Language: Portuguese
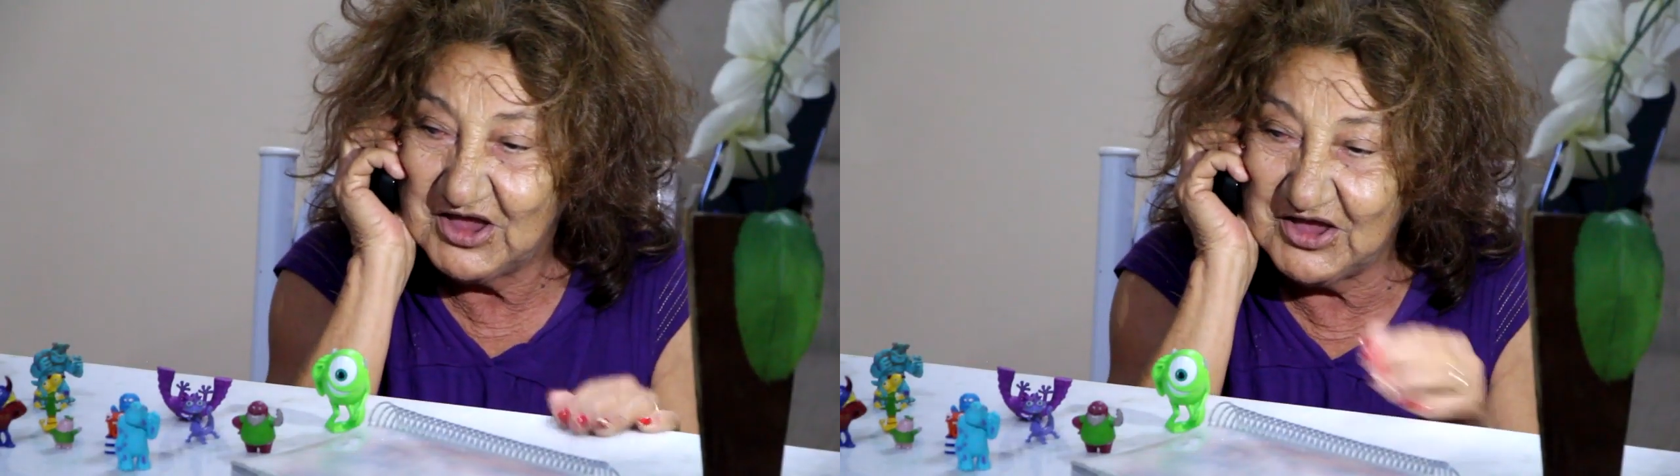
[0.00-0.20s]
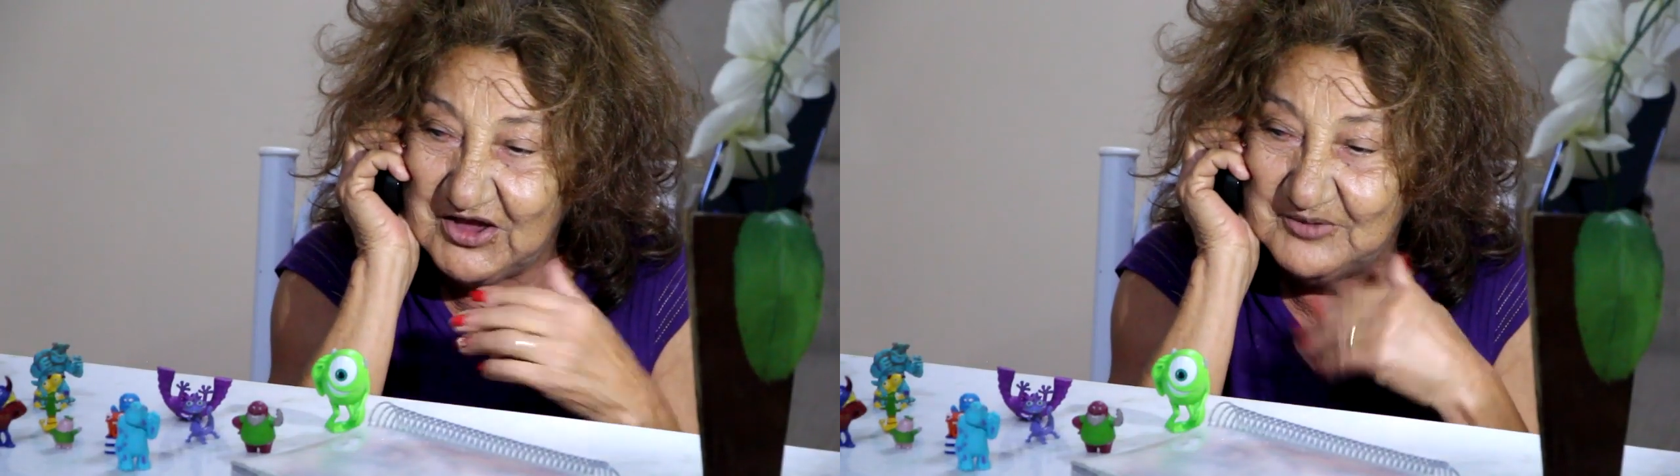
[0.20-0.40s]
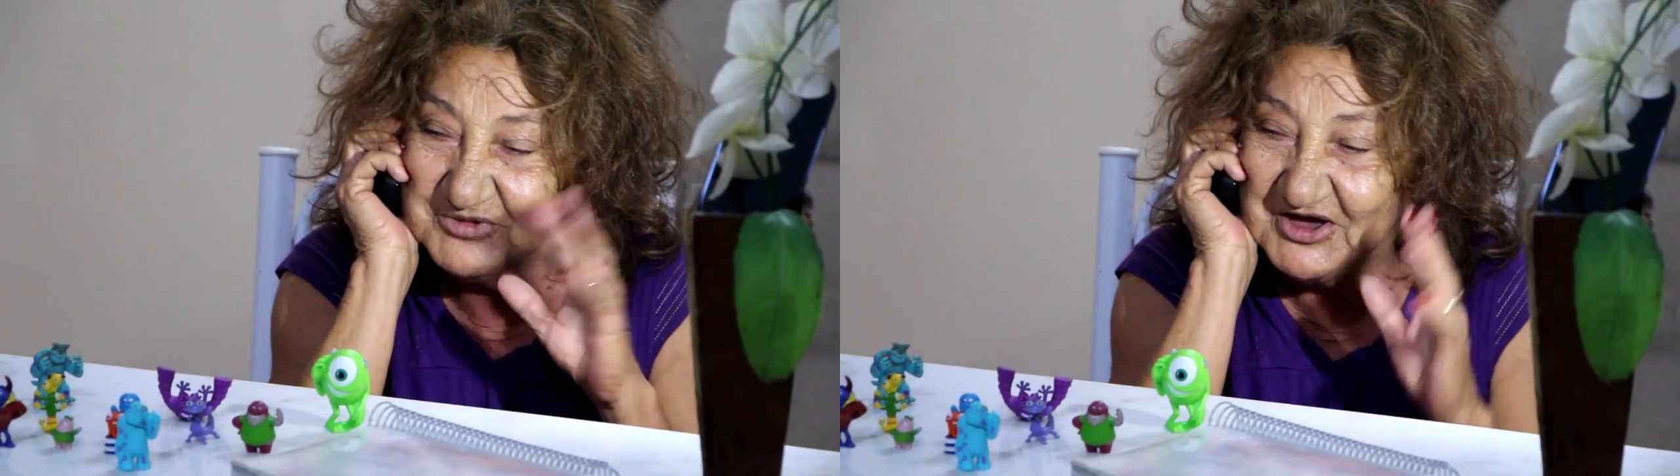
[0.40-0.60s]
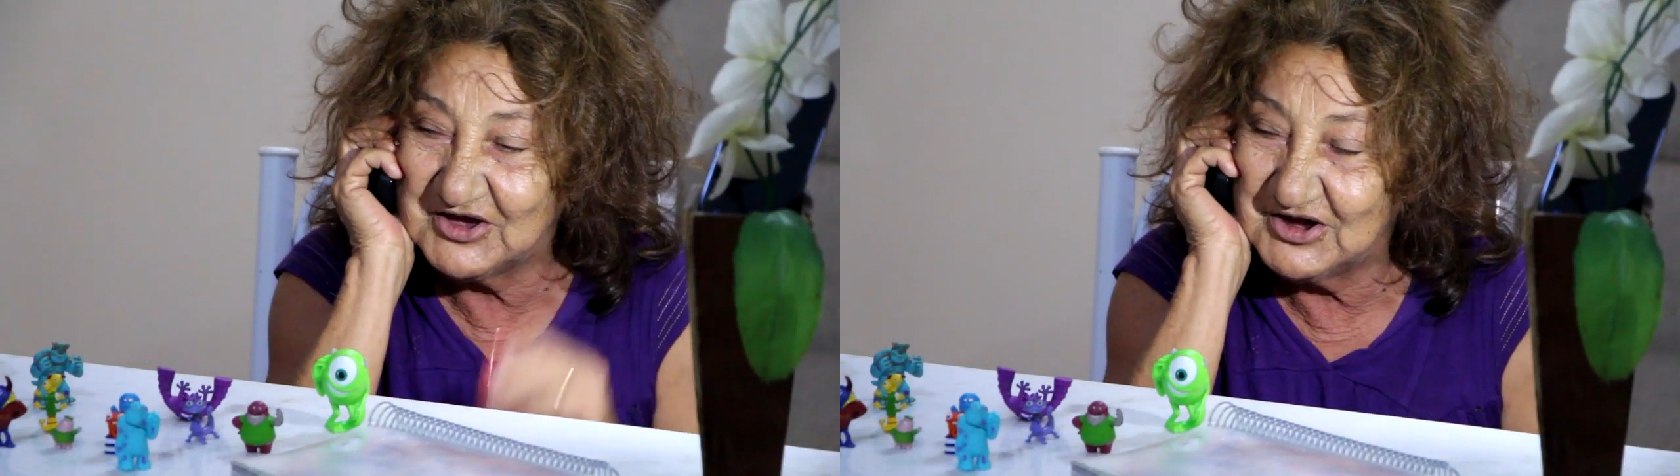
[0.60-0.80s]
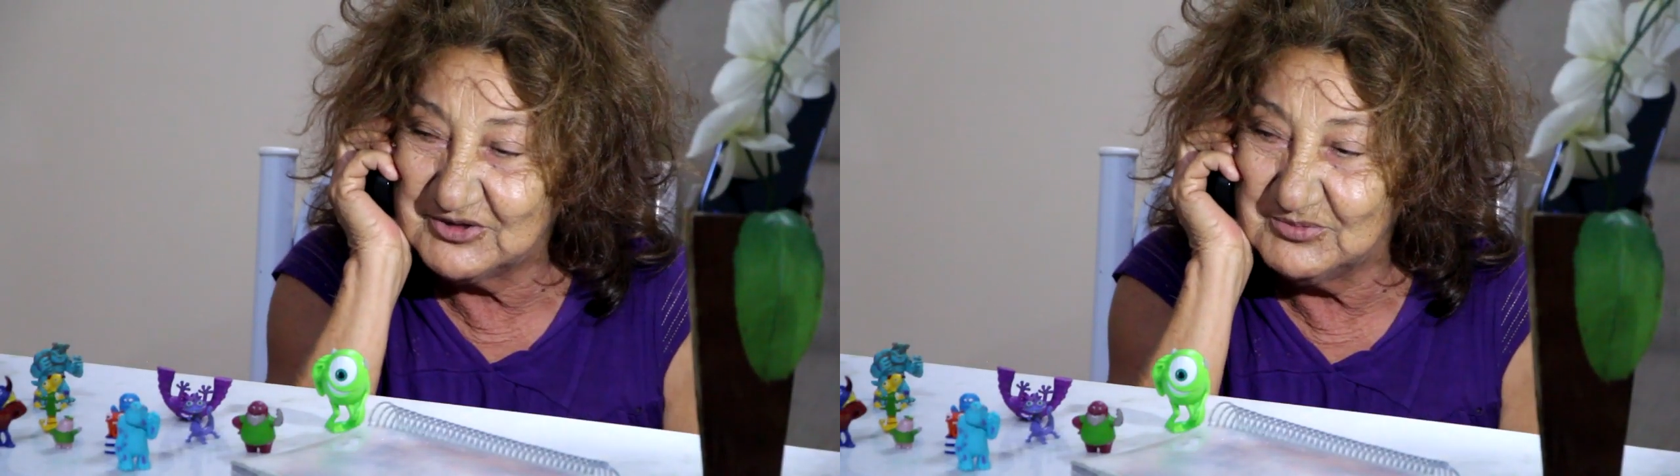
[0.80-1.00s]
é a minha
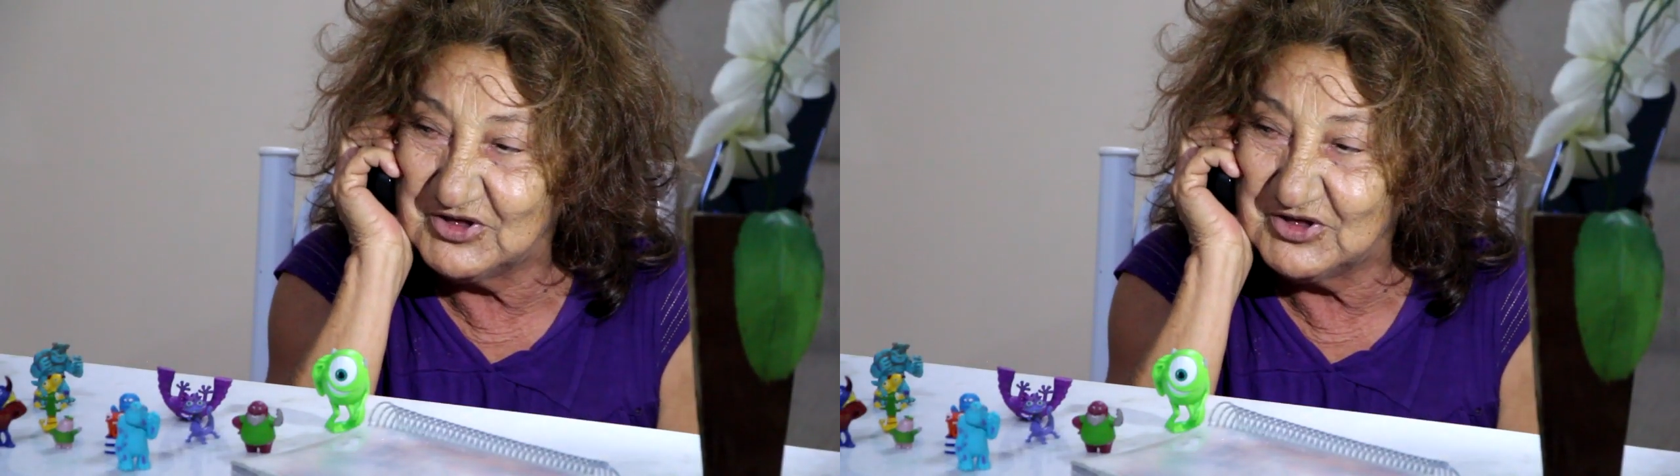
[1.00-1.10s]
cara